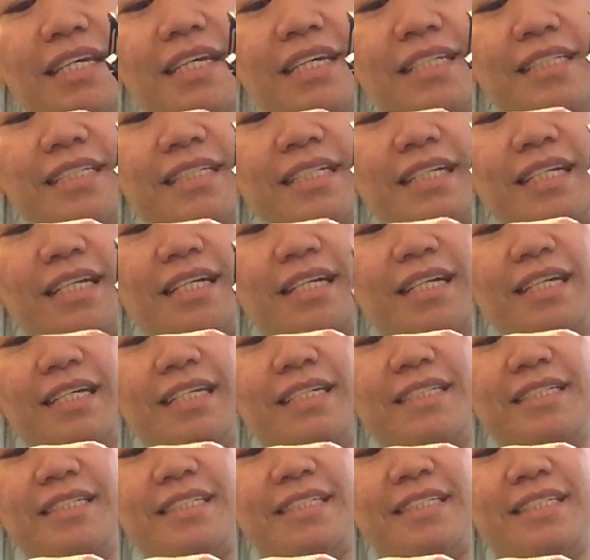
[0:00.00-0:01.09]
Ayan siya
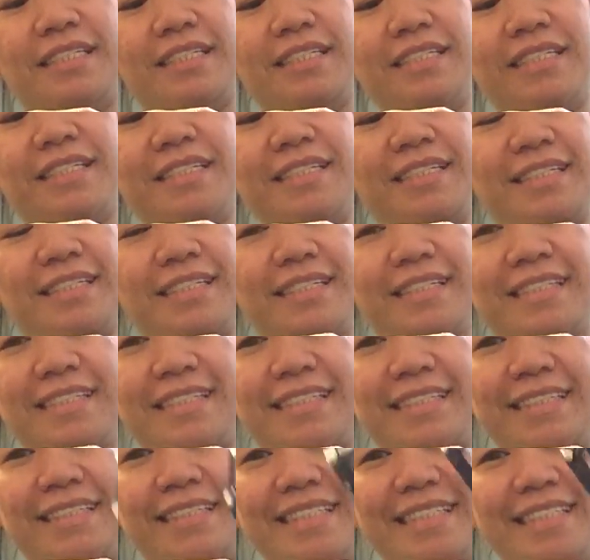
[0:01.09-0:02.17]
guys.
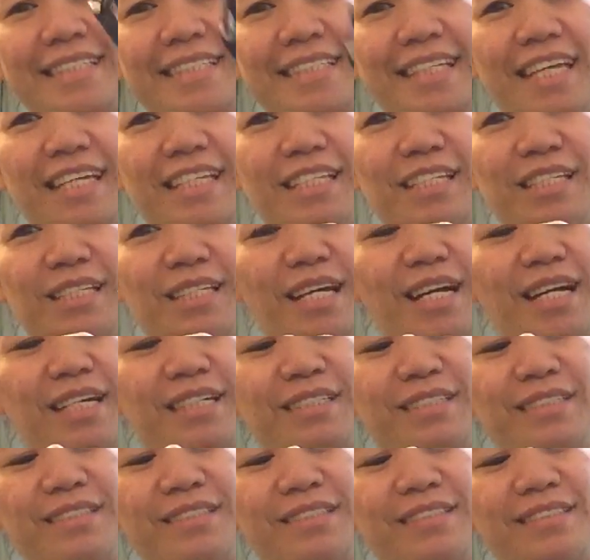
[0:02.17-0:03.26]
Excited na
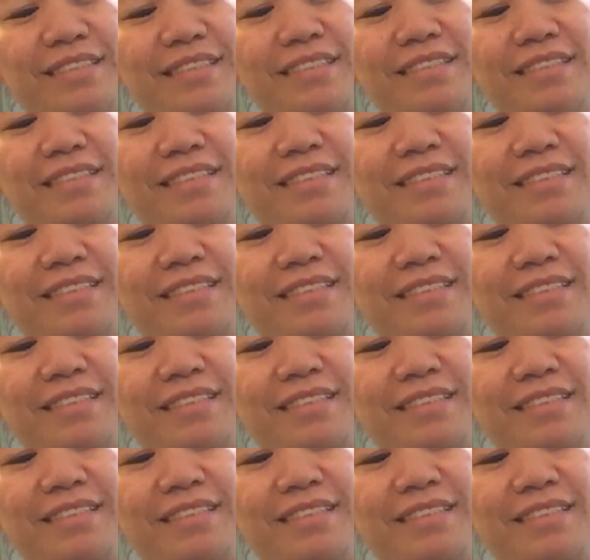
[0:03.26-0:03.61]
ako.